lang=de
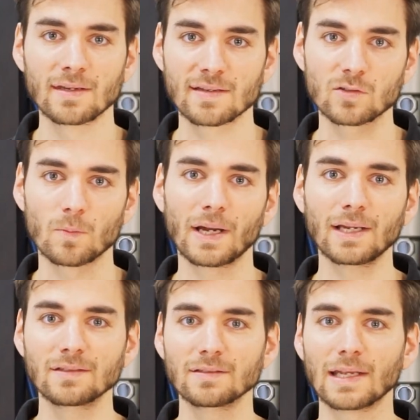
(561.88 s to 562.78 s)
Das
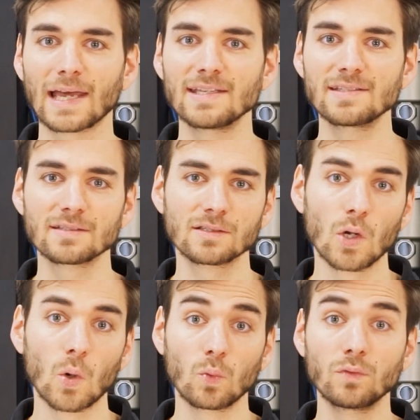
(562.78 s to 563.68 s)
kompakte, leichte
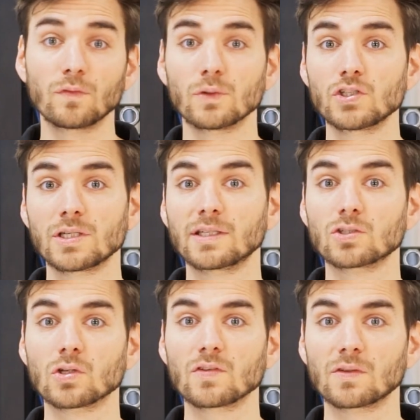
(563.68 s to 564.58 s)
und vollständig
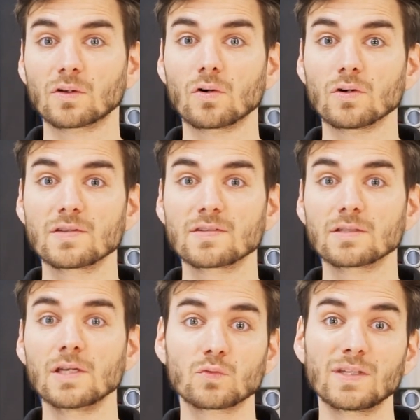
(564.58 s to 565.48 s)
geschlossene
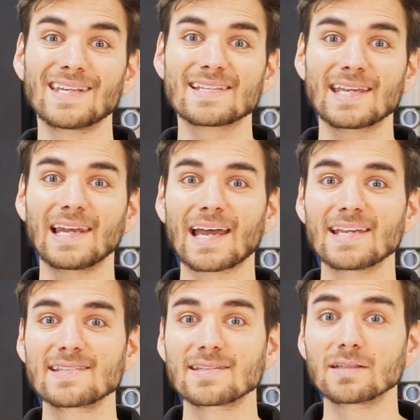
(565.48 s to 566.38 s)
Gehäuse sowie der sehr
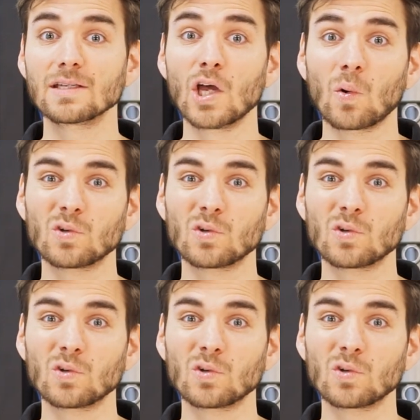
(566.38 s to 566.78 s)
leise